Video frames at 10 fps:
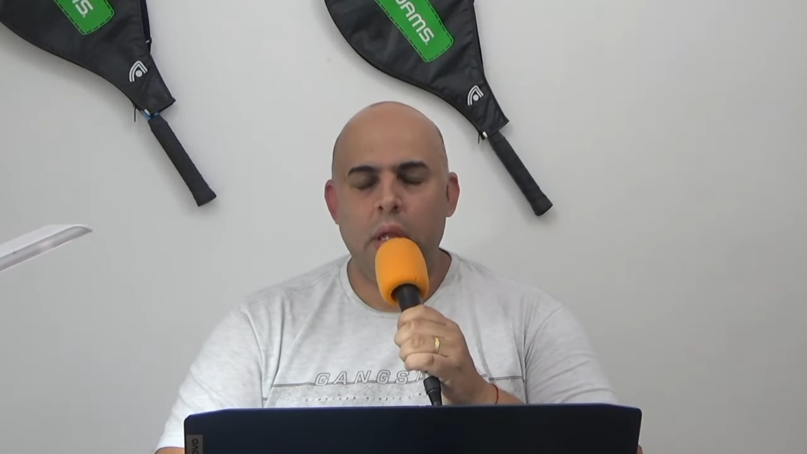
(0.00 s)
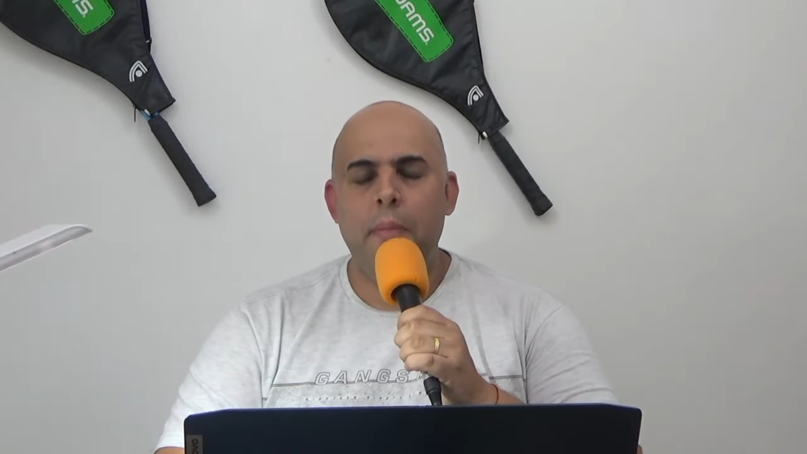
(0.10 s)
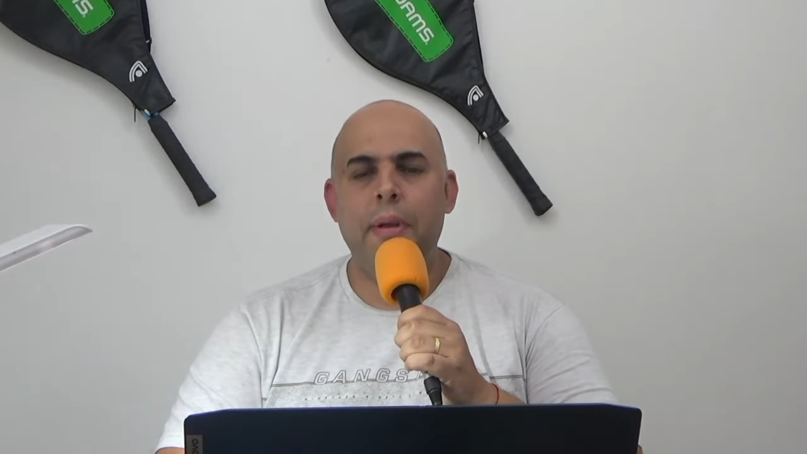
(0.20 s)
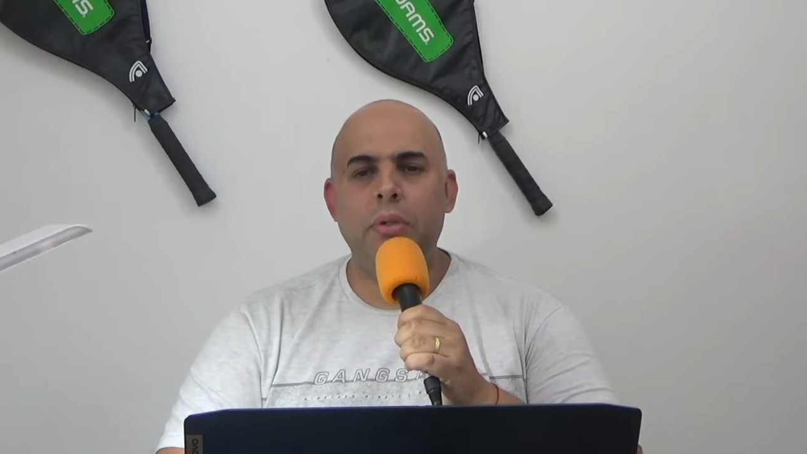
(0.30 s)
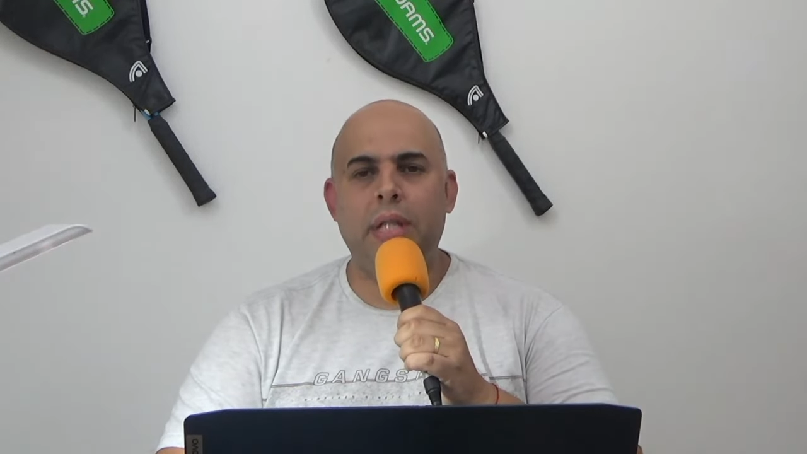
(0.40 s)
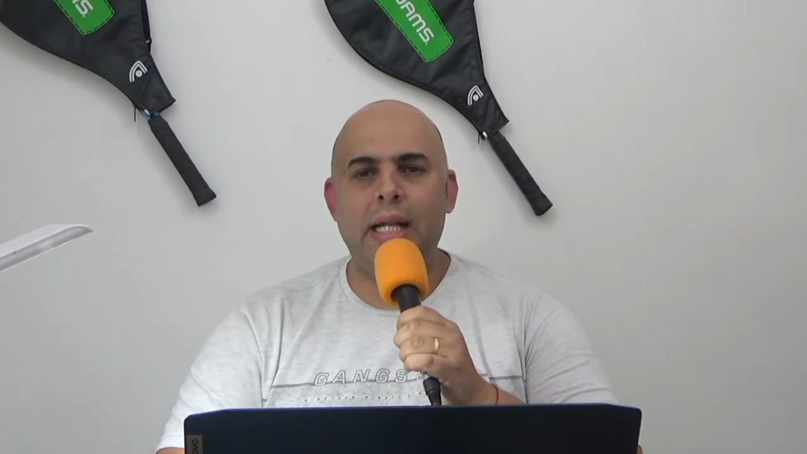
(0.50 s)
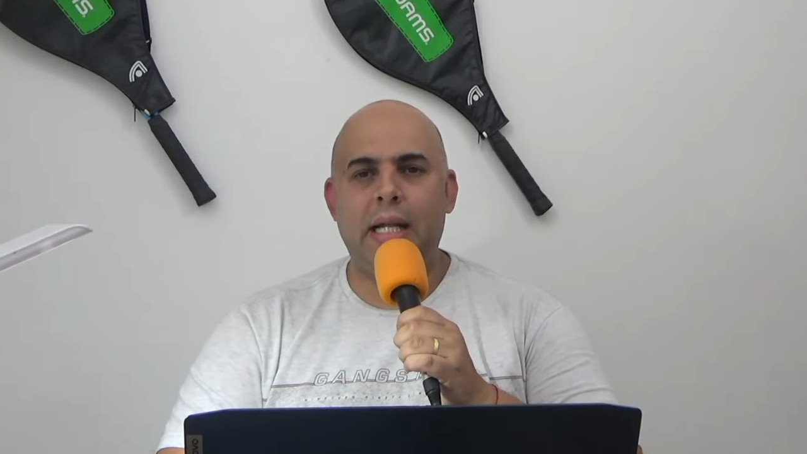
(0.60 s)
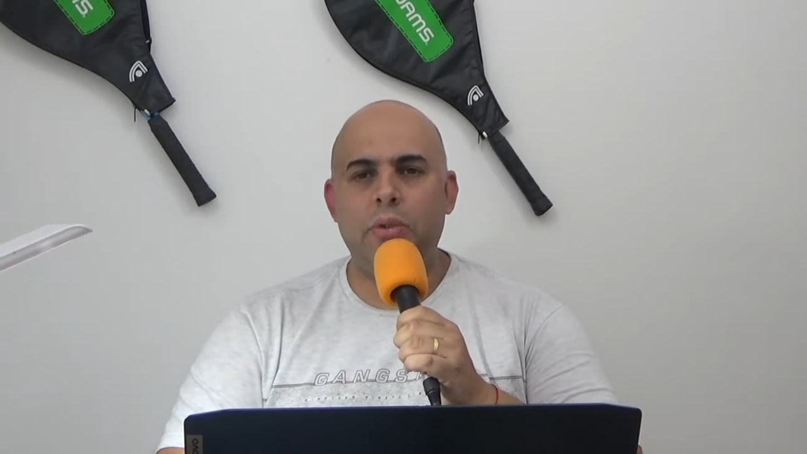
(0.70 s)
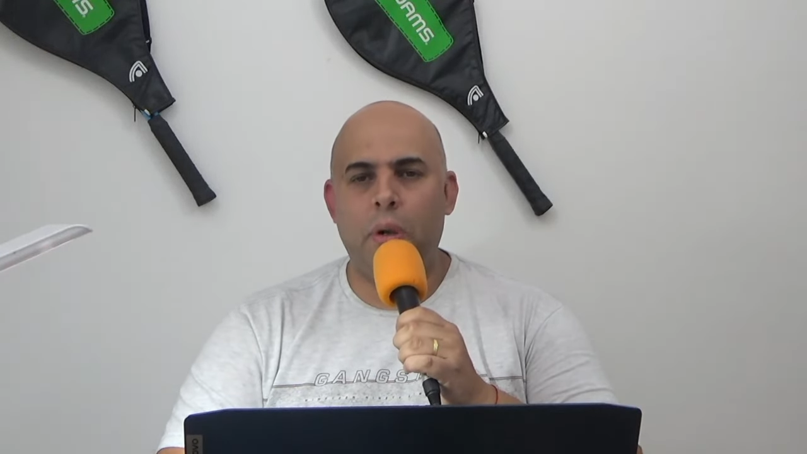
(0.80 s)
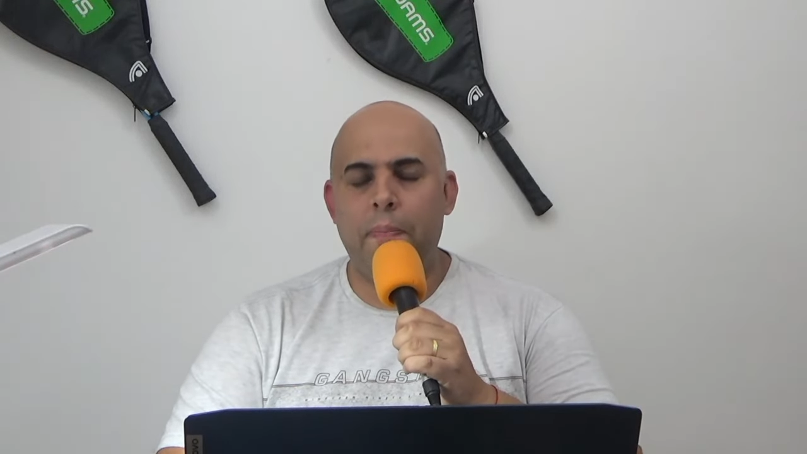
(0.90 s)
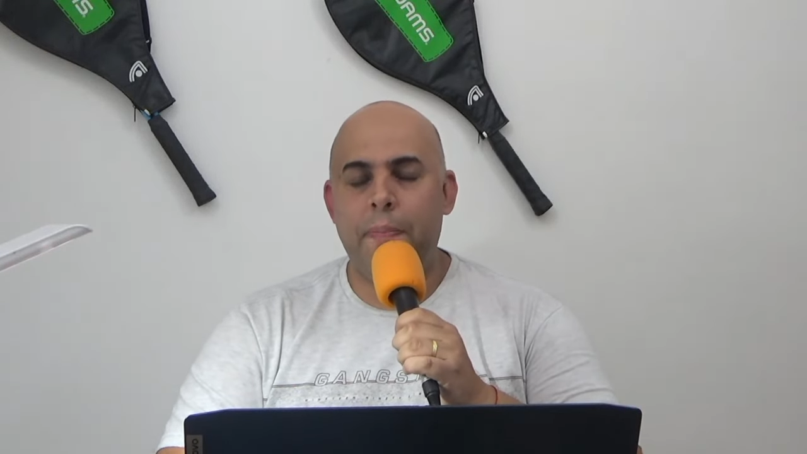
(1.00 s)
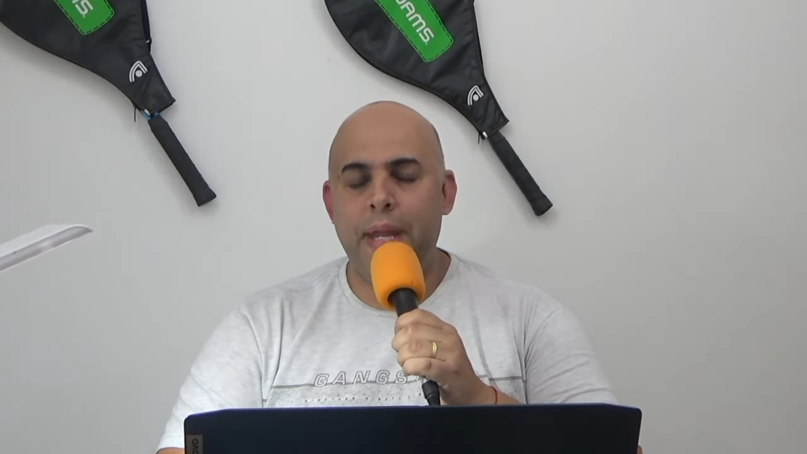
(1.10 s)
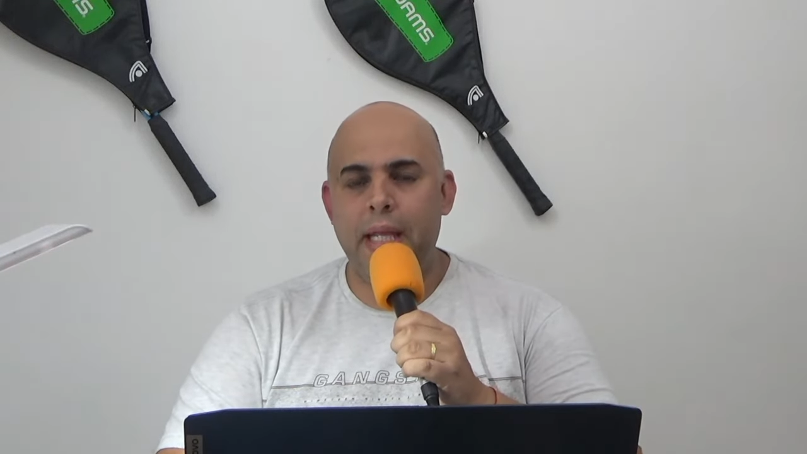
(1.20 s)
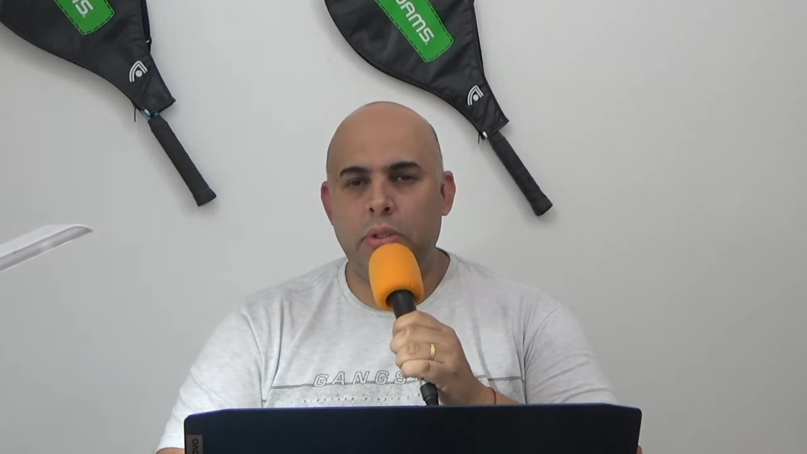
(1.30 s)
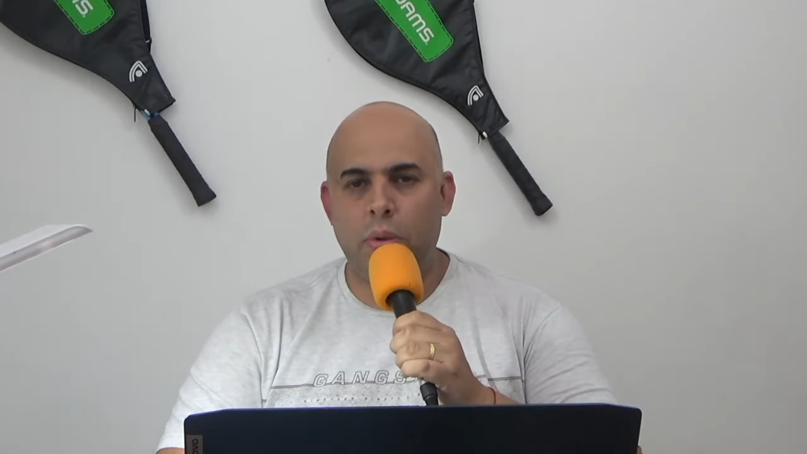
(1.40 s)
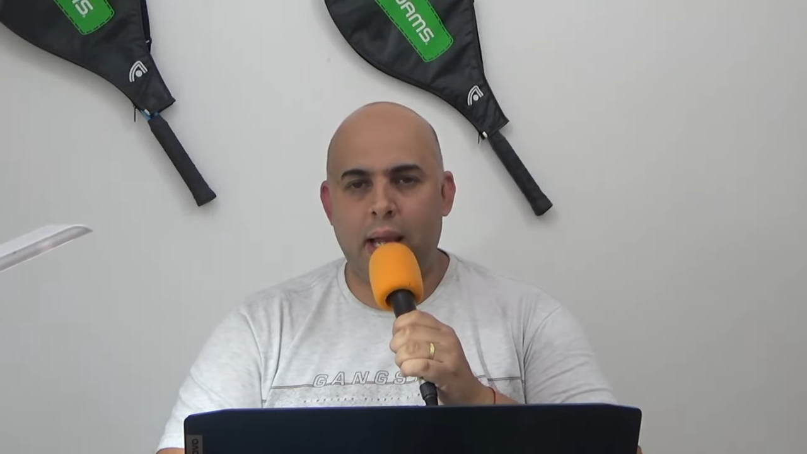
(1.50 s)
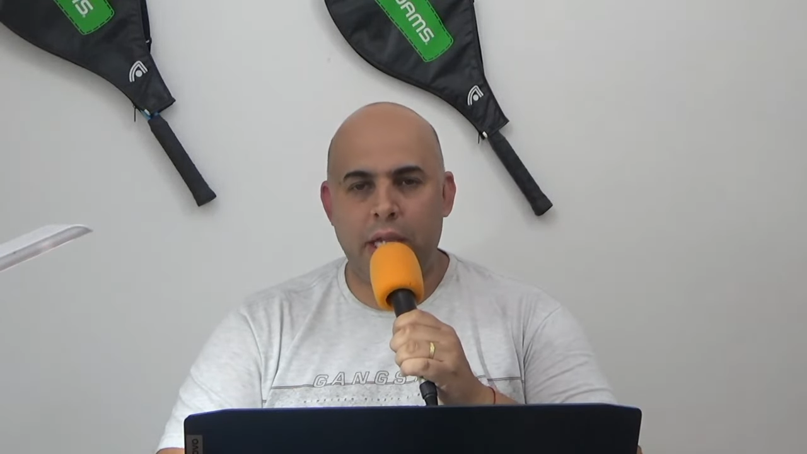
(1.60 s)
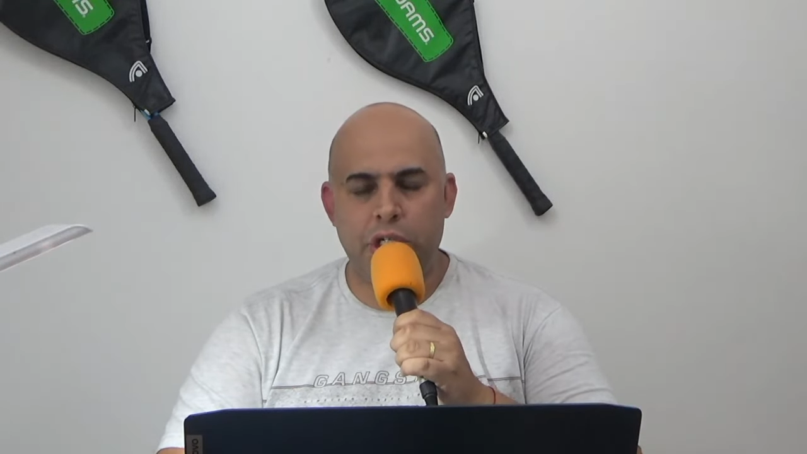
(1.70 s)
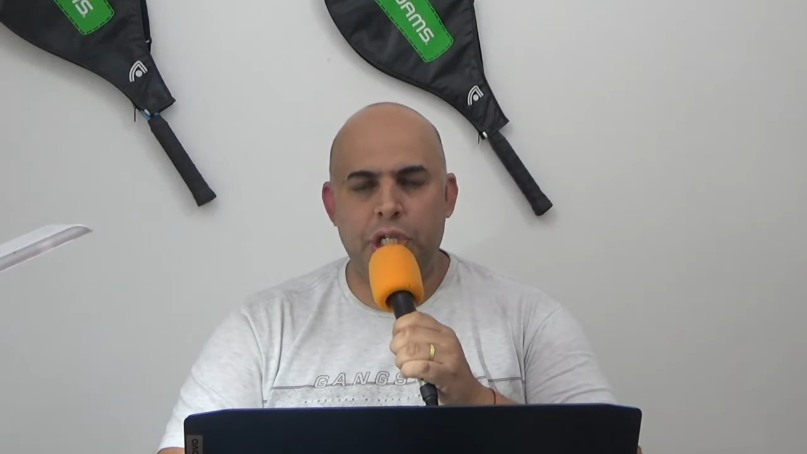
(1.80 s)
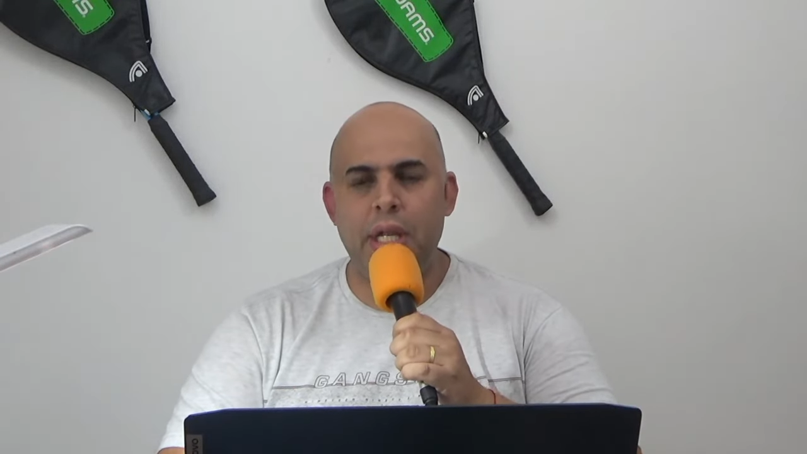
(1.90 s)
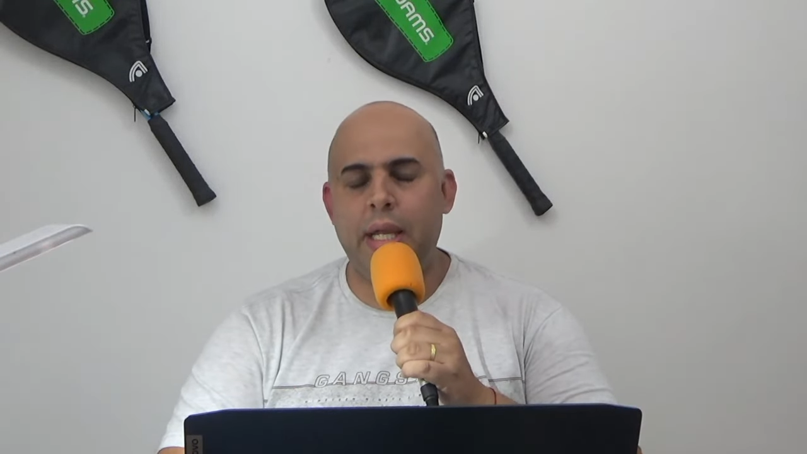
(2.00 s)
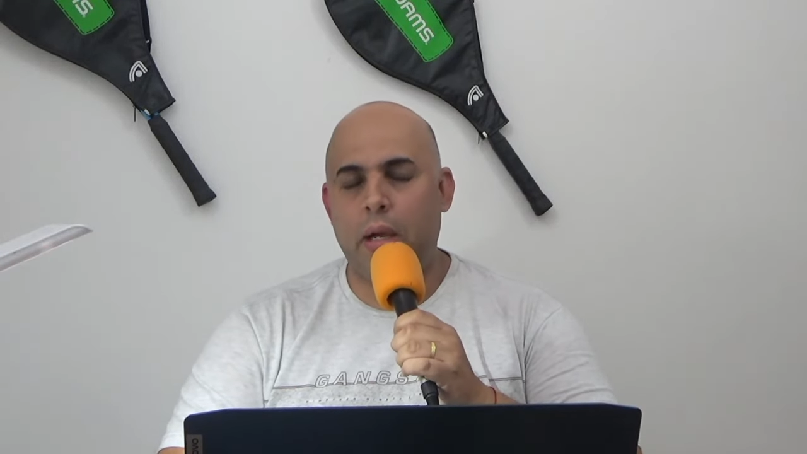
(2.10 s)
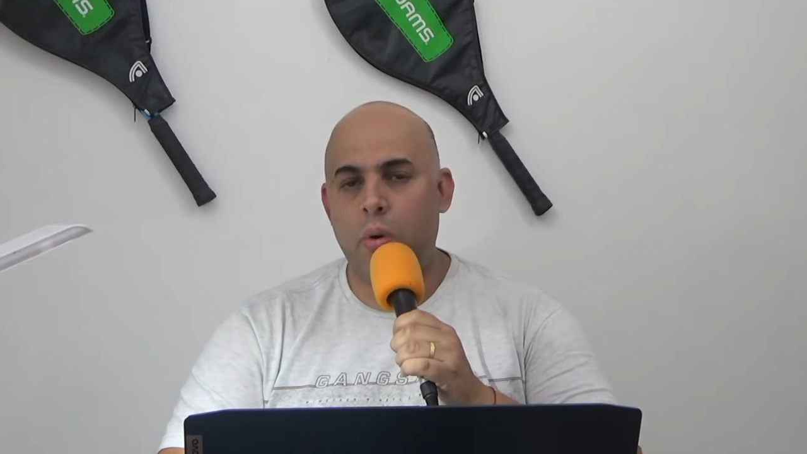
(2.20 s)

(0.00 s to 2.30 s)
pelo treinador Pedro Caixinha.